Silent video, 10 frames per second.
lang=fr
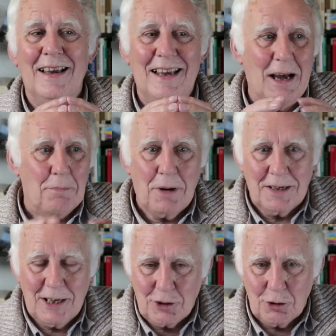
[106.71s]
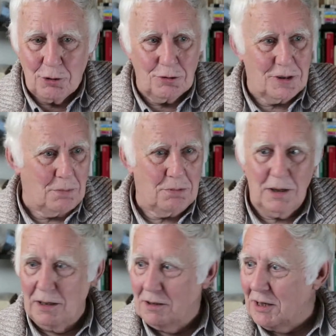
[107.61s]
Il n'y a pas des choses, et
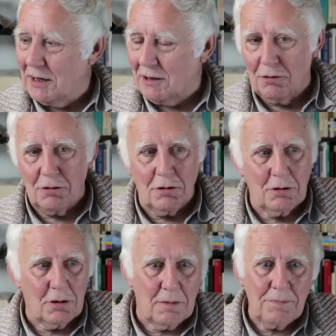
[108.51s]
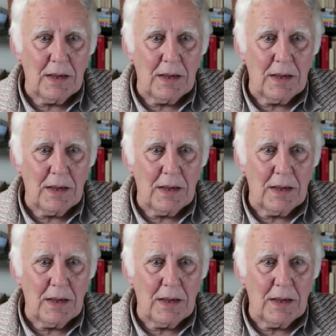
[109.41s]
puis chaque culture